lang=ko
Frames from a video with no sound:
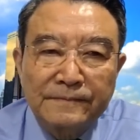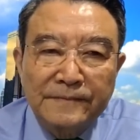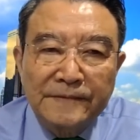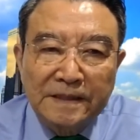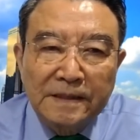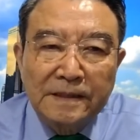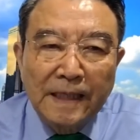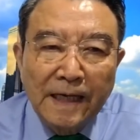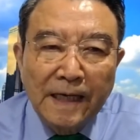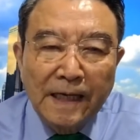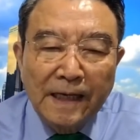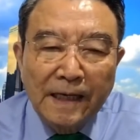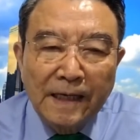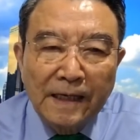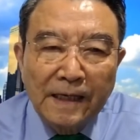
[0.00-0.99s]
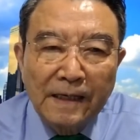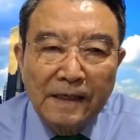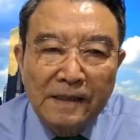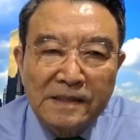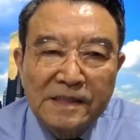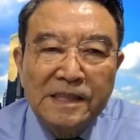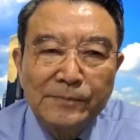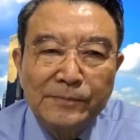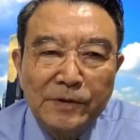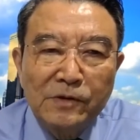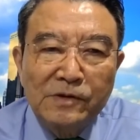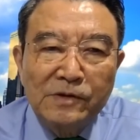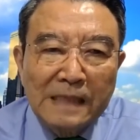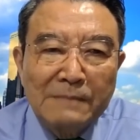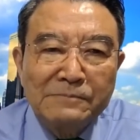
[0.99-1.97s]
그해
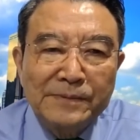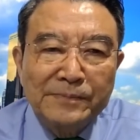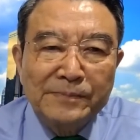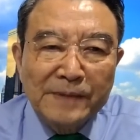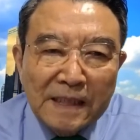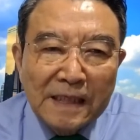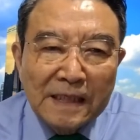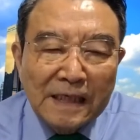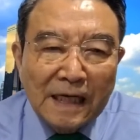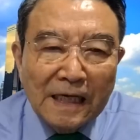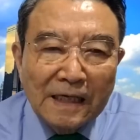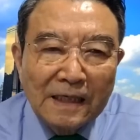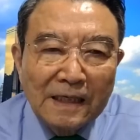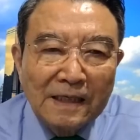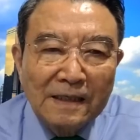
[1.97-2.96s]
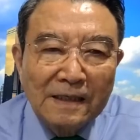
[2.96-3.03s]
12월 31일 날